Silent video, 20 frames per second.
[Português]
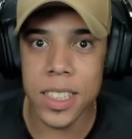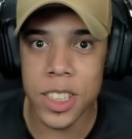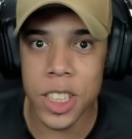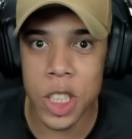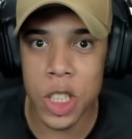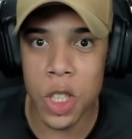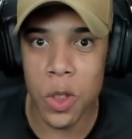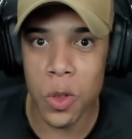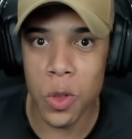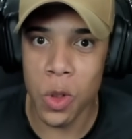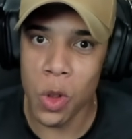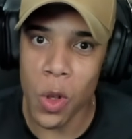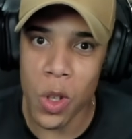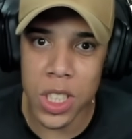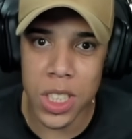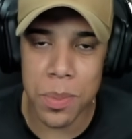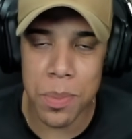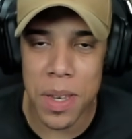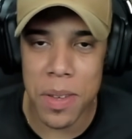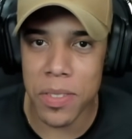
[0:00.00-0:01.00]
Sejam
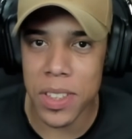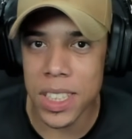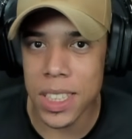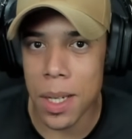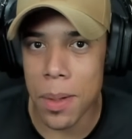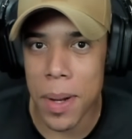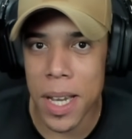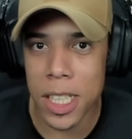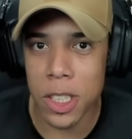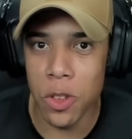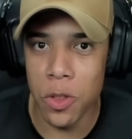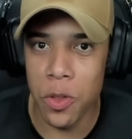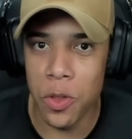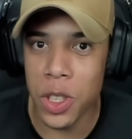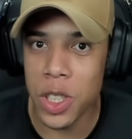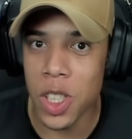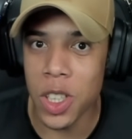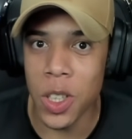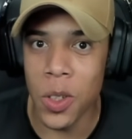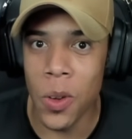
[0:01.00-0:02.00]
todos bem-vindos a mais um
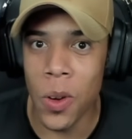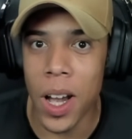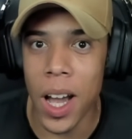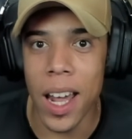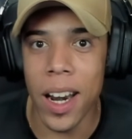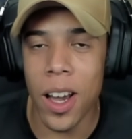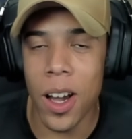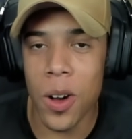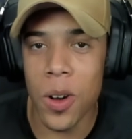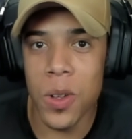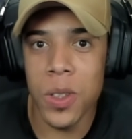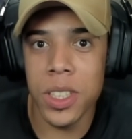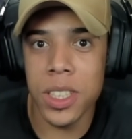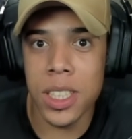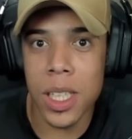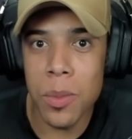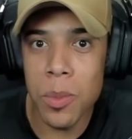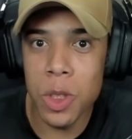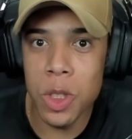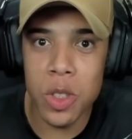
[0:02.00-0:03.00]
vídeo aqui no canal
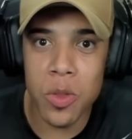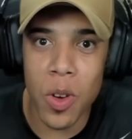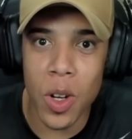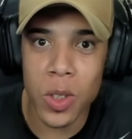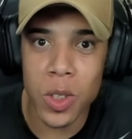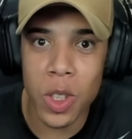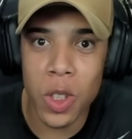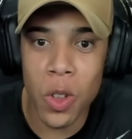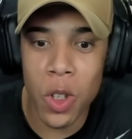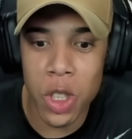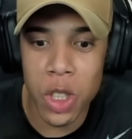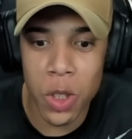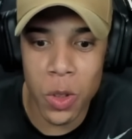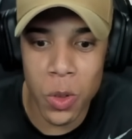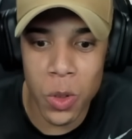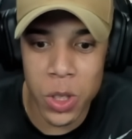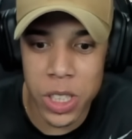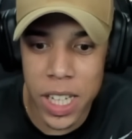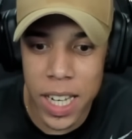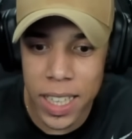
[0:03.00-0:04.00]
Estamos de volta aqui hoje
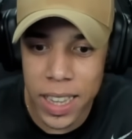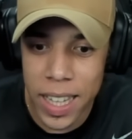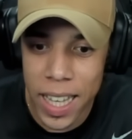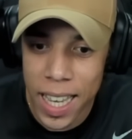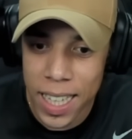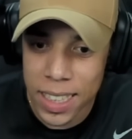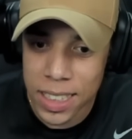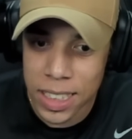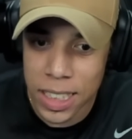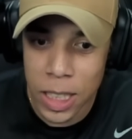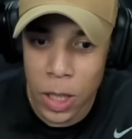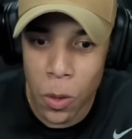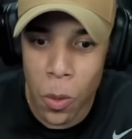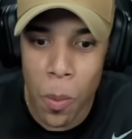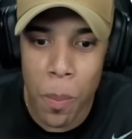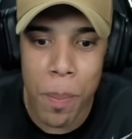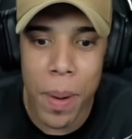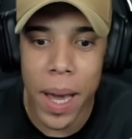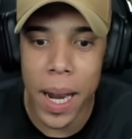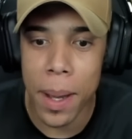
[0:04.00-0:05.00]
no GTA
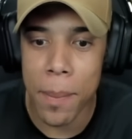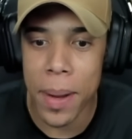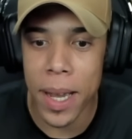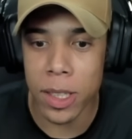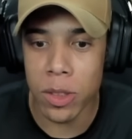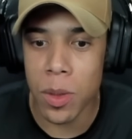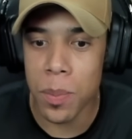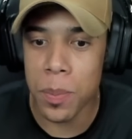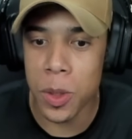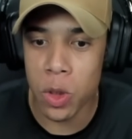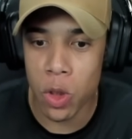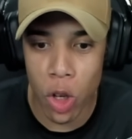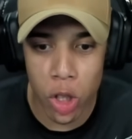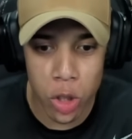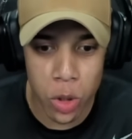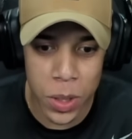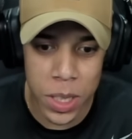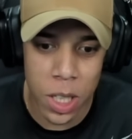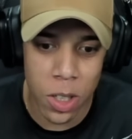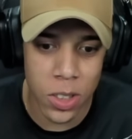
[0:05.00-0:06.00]
V para mais um
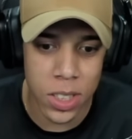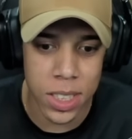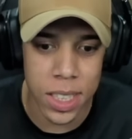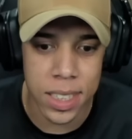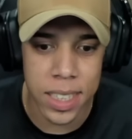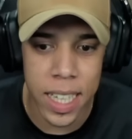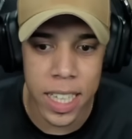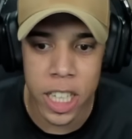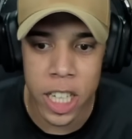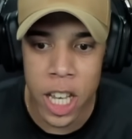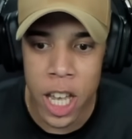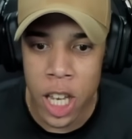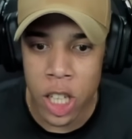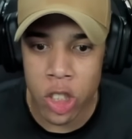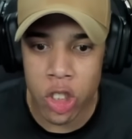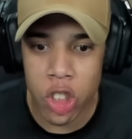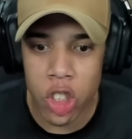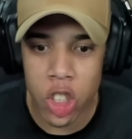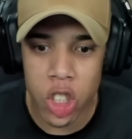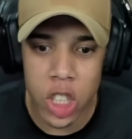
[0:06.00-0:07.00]
episódio aí da nossa série
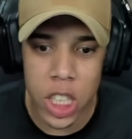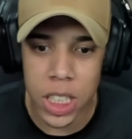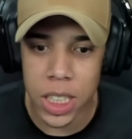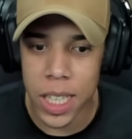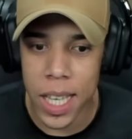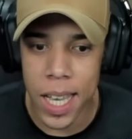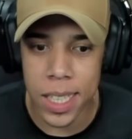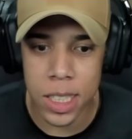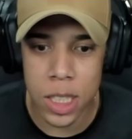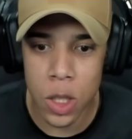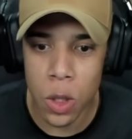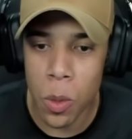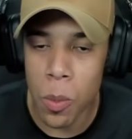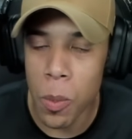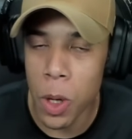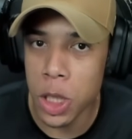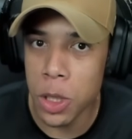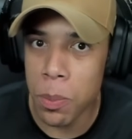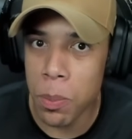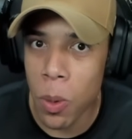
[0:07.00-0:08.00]
de GTA V
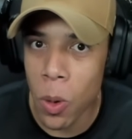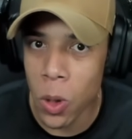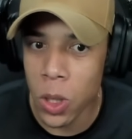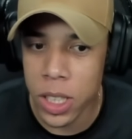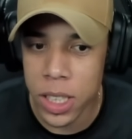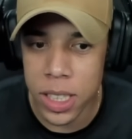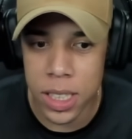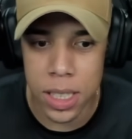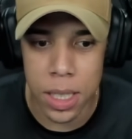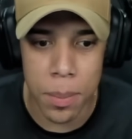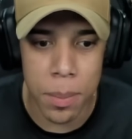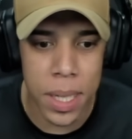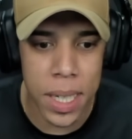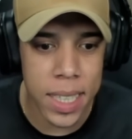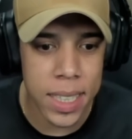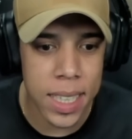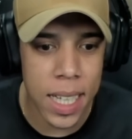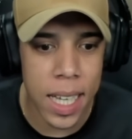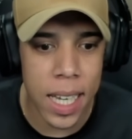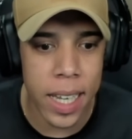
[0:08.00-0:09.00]
mod polícia,
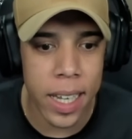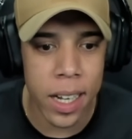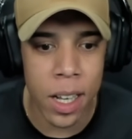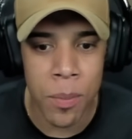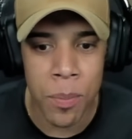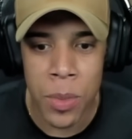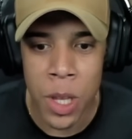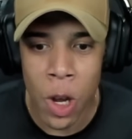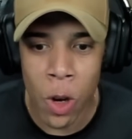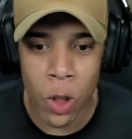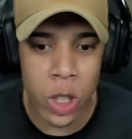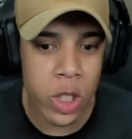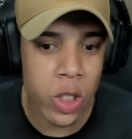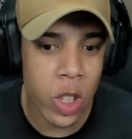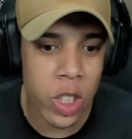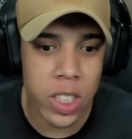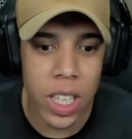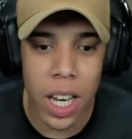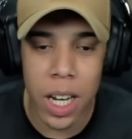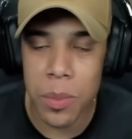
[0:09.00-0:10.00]
beleza galera? Hoje
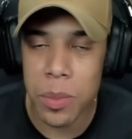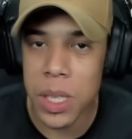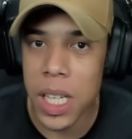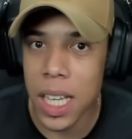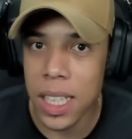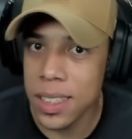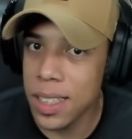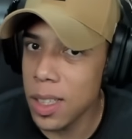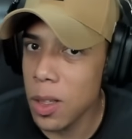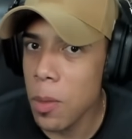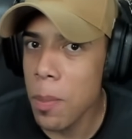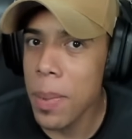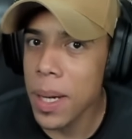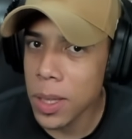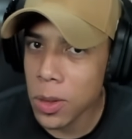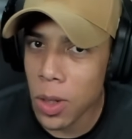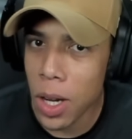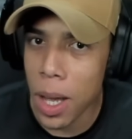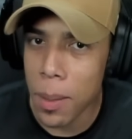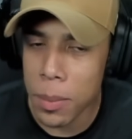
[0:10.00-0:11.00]
nós estaremos realizando um
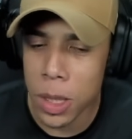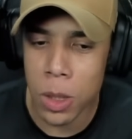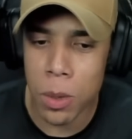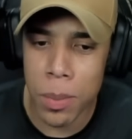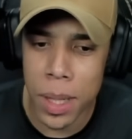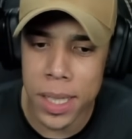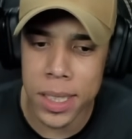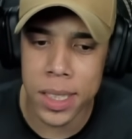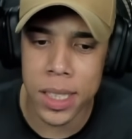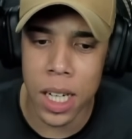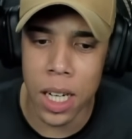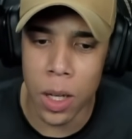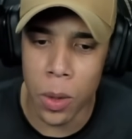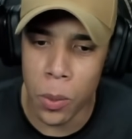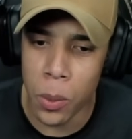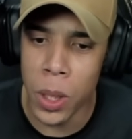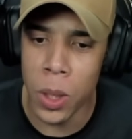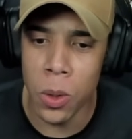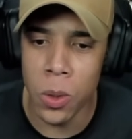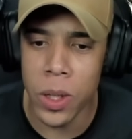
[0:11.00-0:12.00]
patrulhamento mais
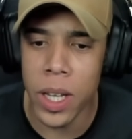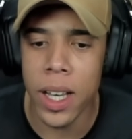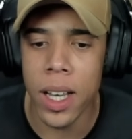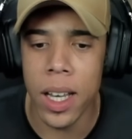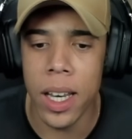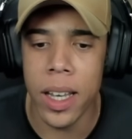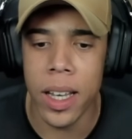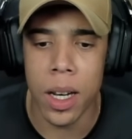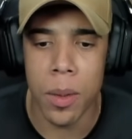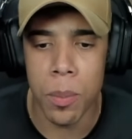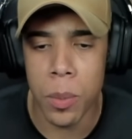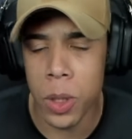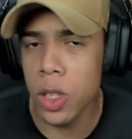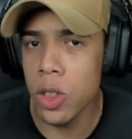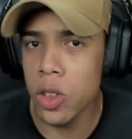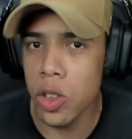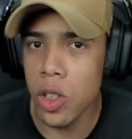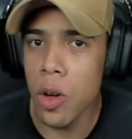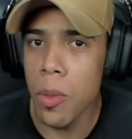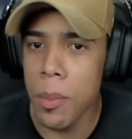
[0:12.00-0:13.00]
tranquilo, né galera? Porém
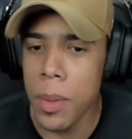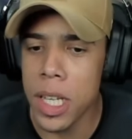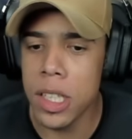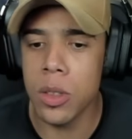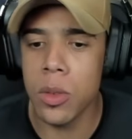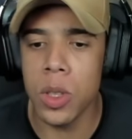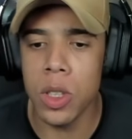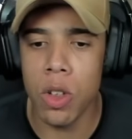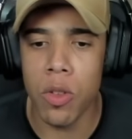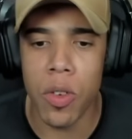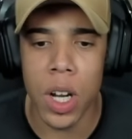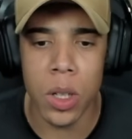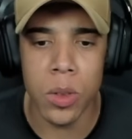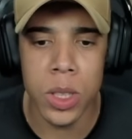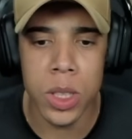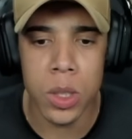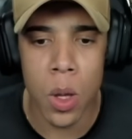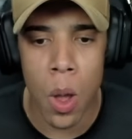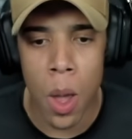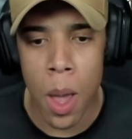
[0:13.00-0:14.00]
eu tenho medo quando eu falo
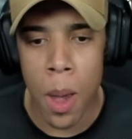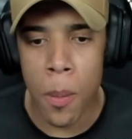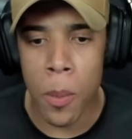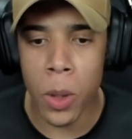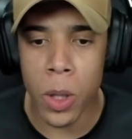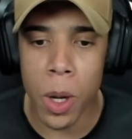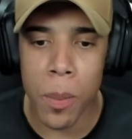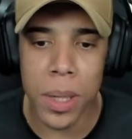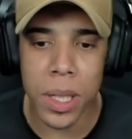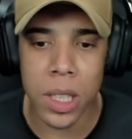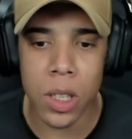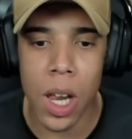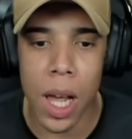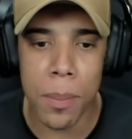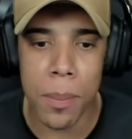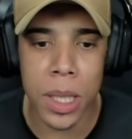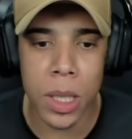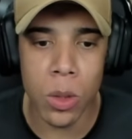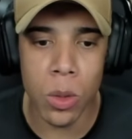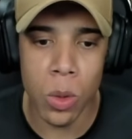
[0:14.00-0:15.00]
isso, porque o
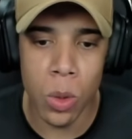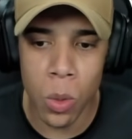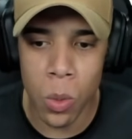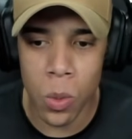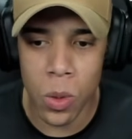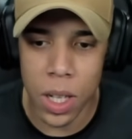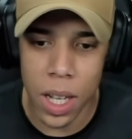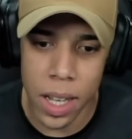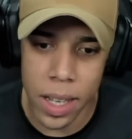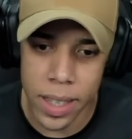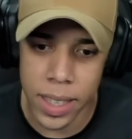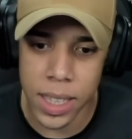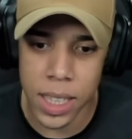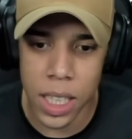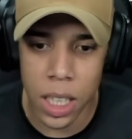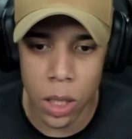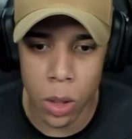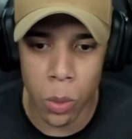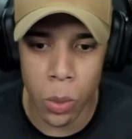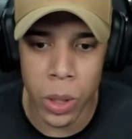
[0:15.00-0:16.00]
patrulhamento nunca é
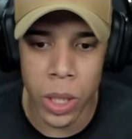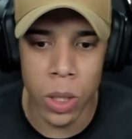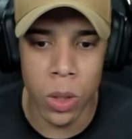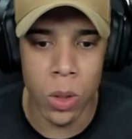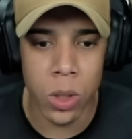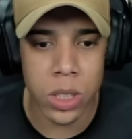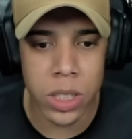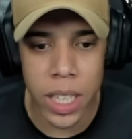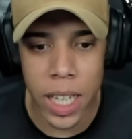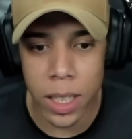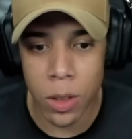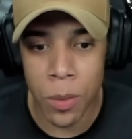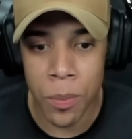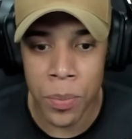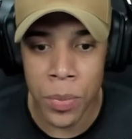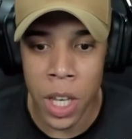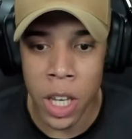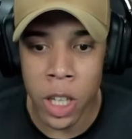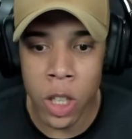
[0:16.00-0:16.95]
tranquilo, certo?